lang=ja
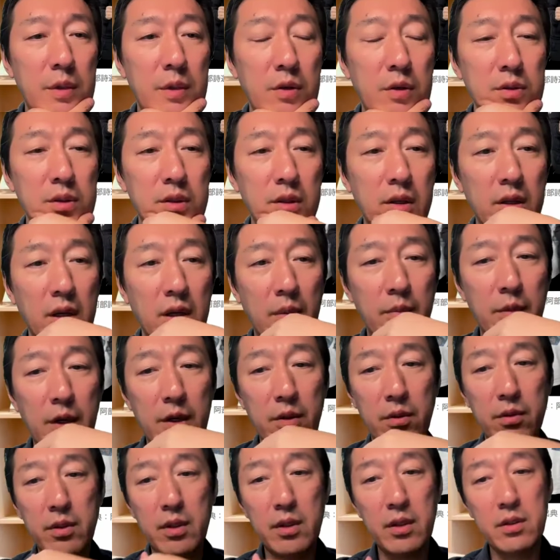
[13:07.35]
個人的にはあんま
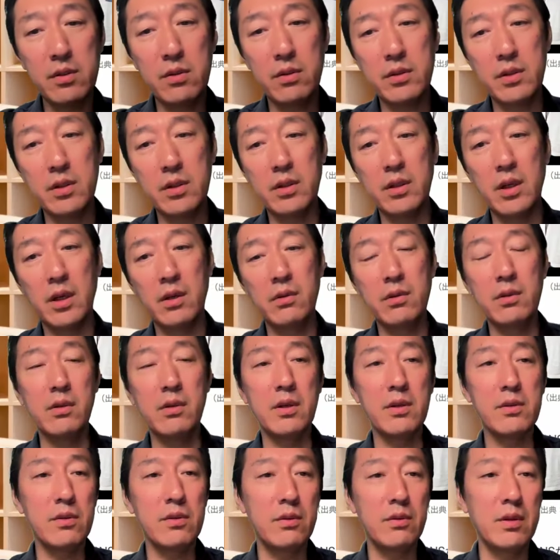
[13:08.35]
り法的措置に頼る
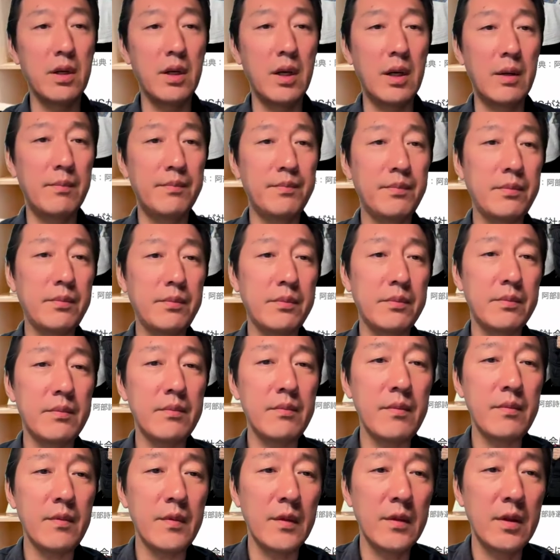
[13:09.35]
とかそういうのは
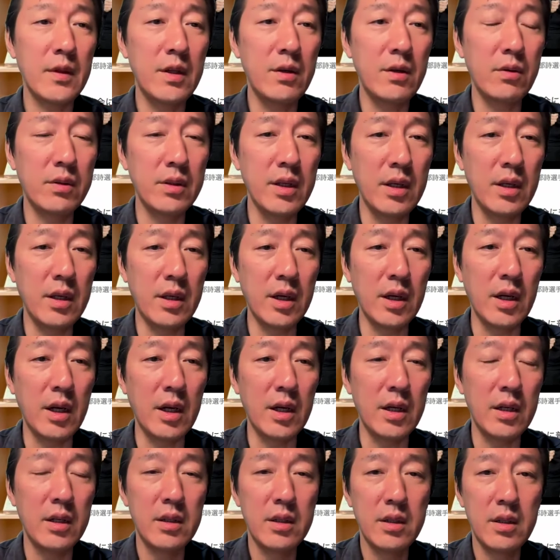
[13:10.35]
良くないか
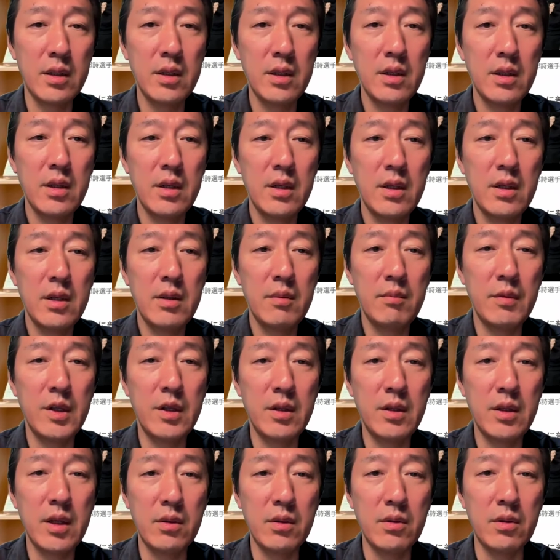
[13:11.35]
ら、み
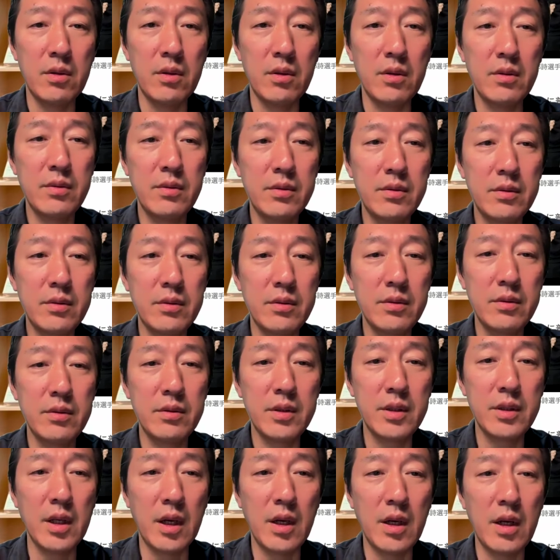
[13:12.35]
んなの空
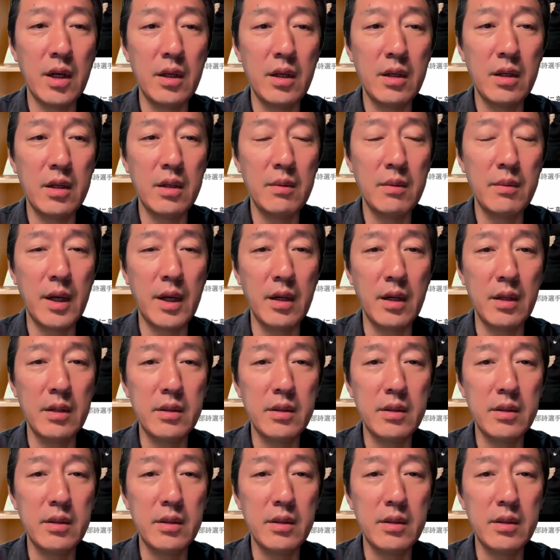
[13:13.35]
気で変えれれば